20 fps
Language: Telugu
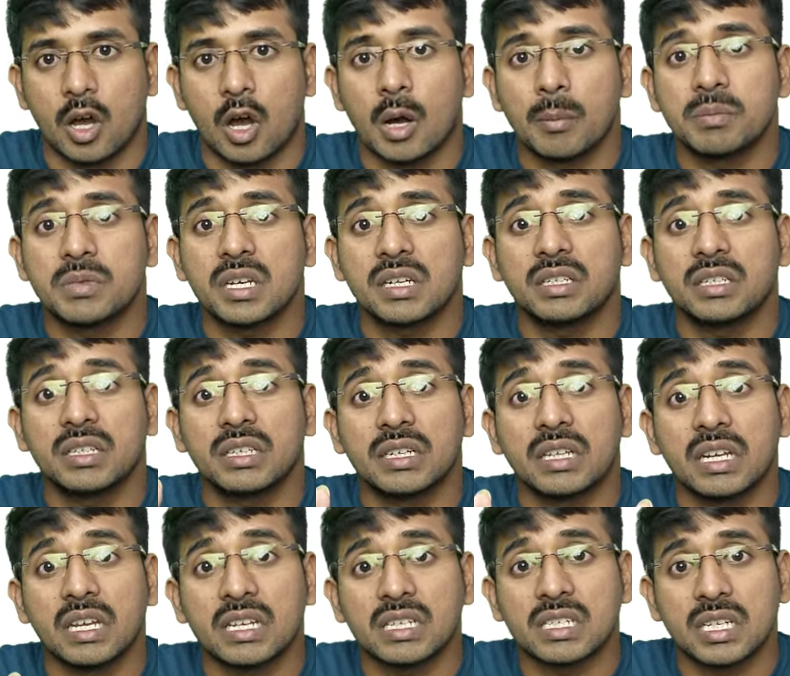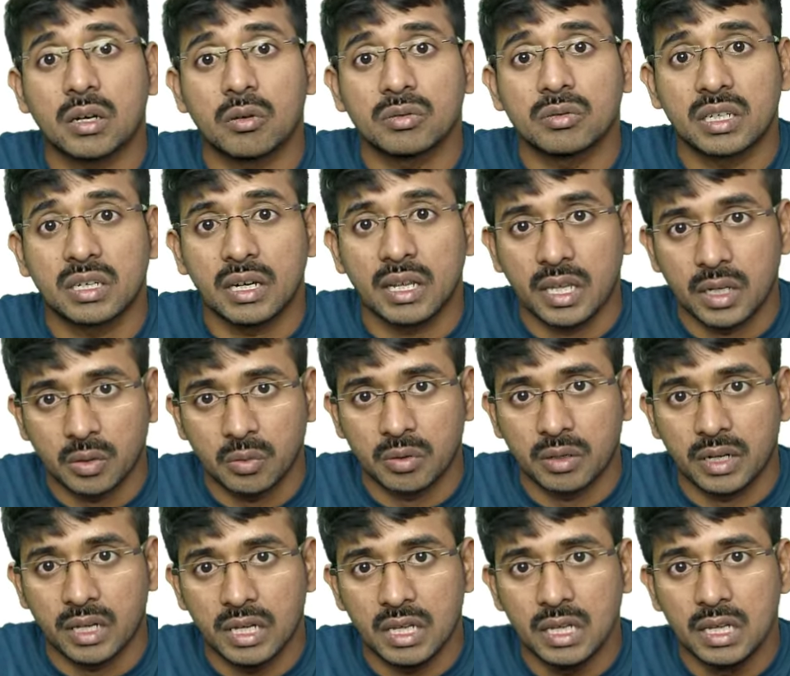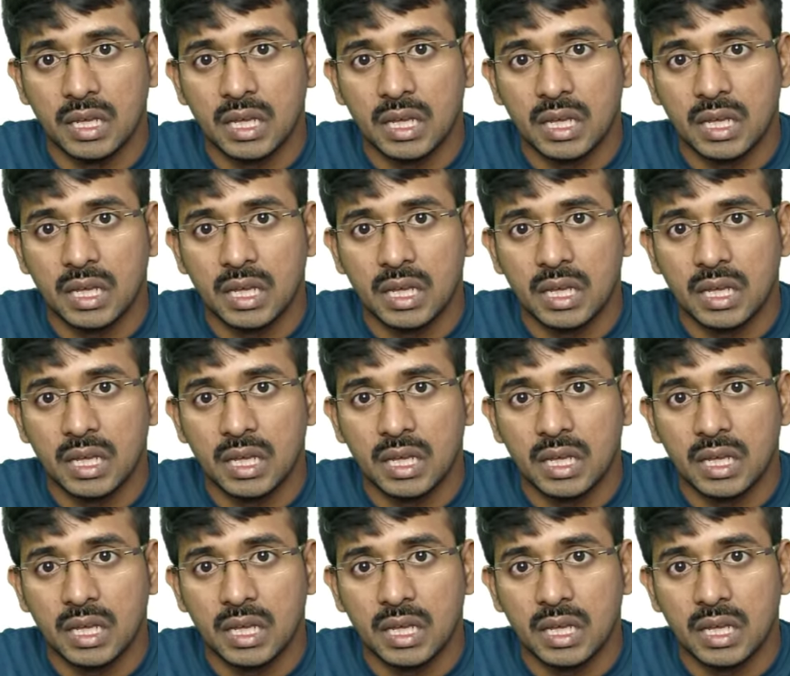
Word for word: ఆబ్జెక్ట్ క్రియేషన్ అవసరం లేకుండా